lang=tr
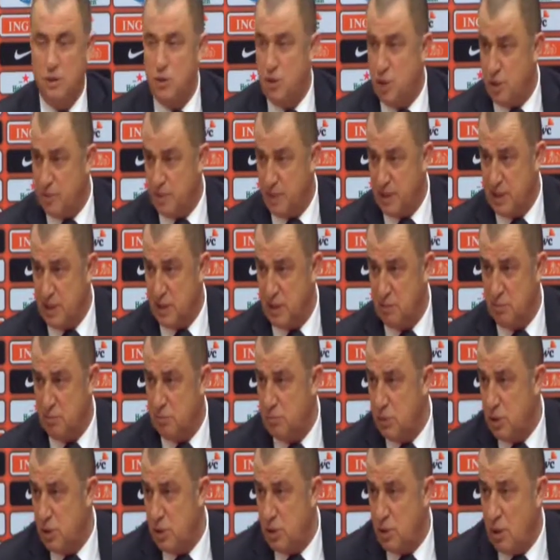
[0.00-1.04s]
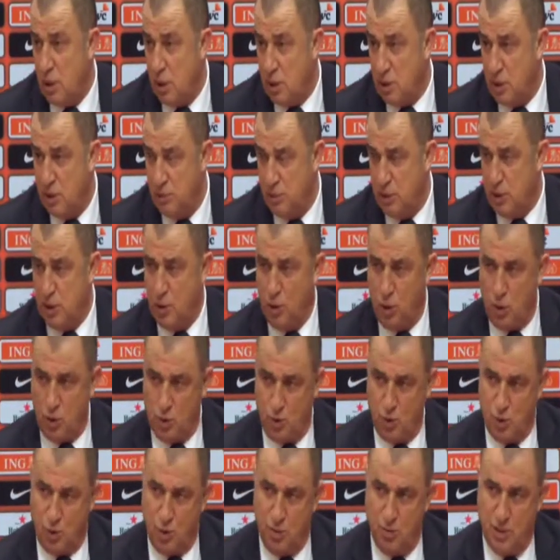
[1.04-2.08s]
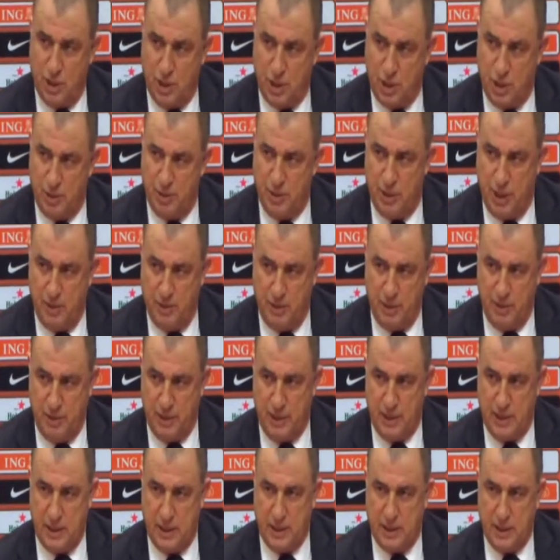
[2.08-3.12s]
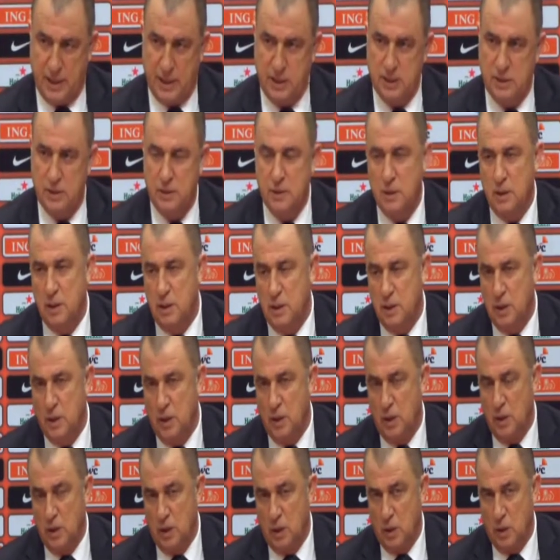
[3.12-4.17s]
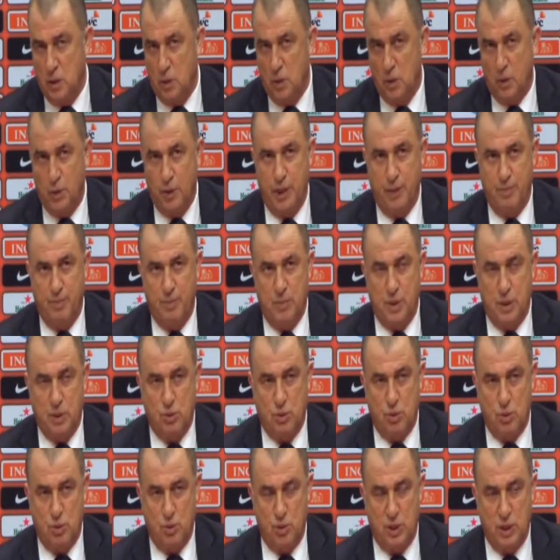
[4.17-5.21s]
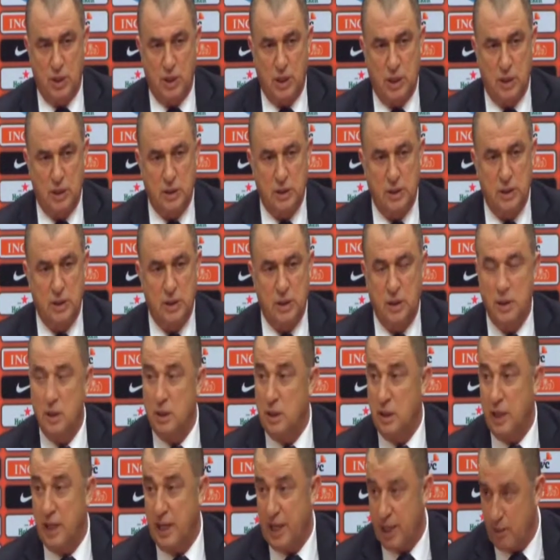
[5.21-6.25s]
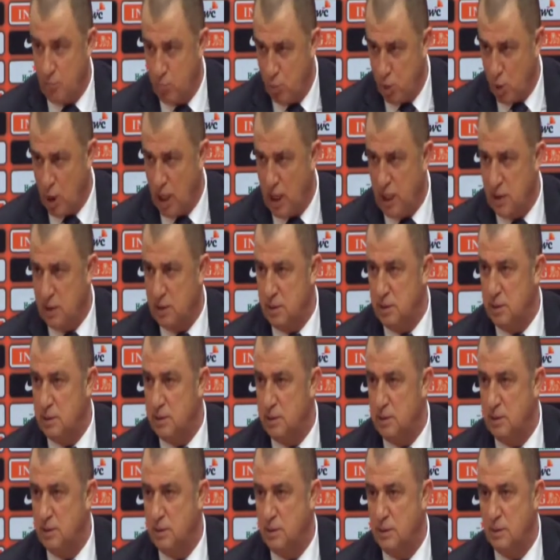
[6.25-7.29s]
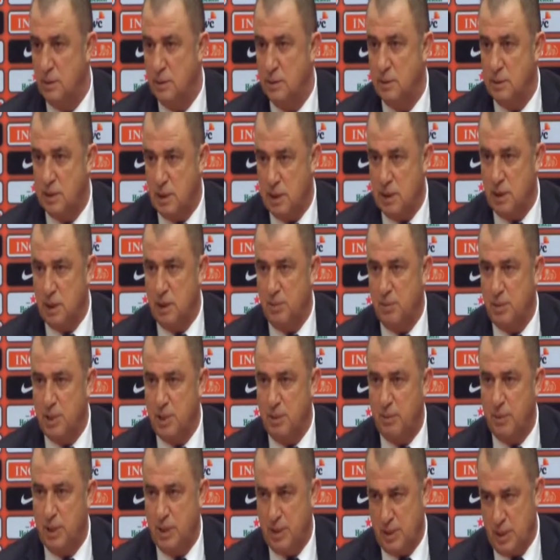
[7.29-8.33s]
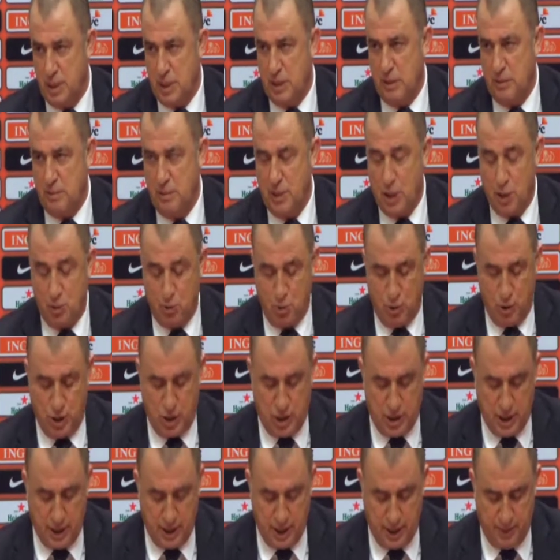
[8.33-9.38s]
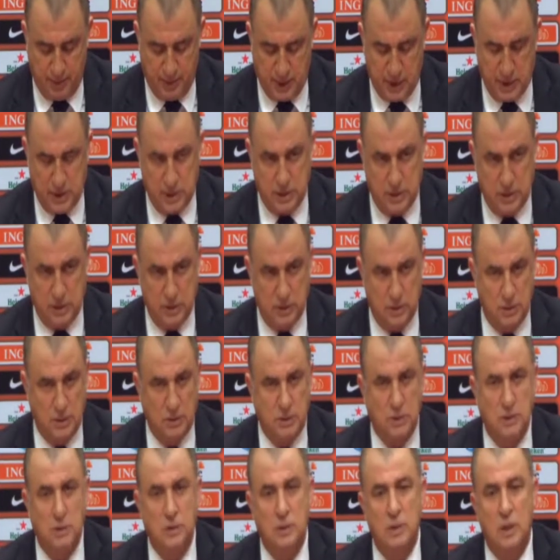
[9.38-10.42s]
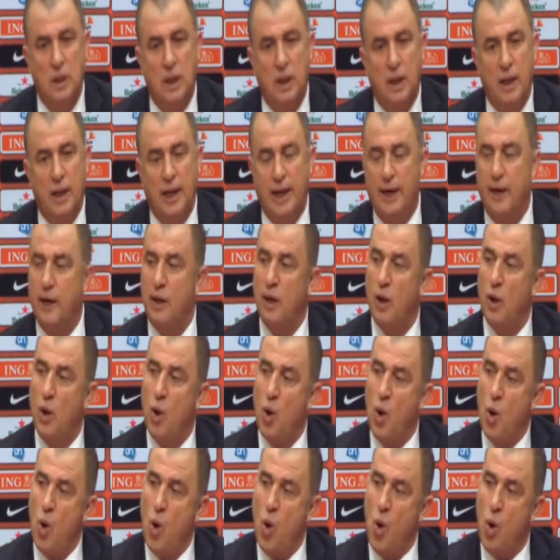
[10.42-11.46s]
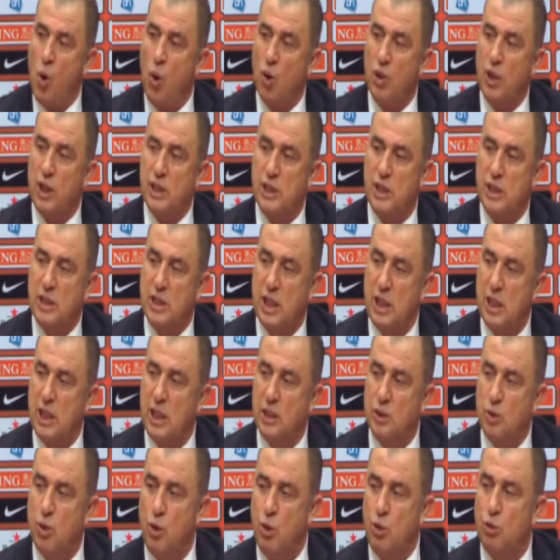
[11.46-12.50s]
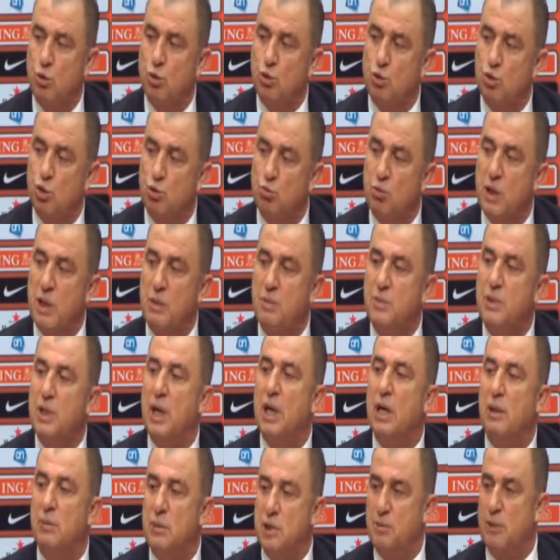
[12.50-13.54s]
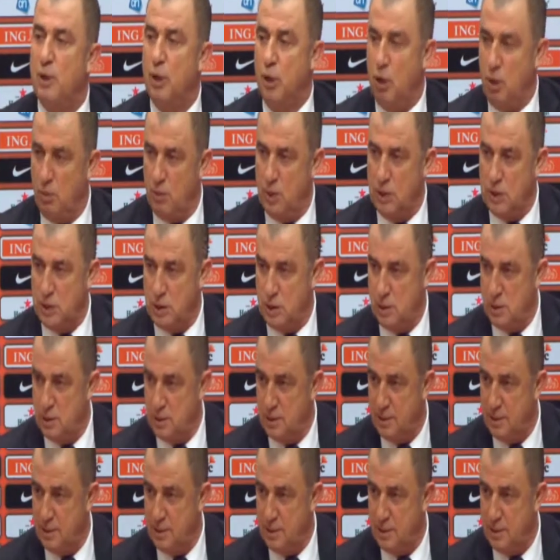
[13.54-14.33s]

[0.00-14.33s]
çıkması hiç aklımızda yok. Çünkü başka bir hamle beklerken onu yapmak zorunda kaldık. Gerek Burak'ın ikisi de bize başka mecburi işler yaptırdı. Yani o dakikalarda oyunu durdurma imkanımız bile olmadı.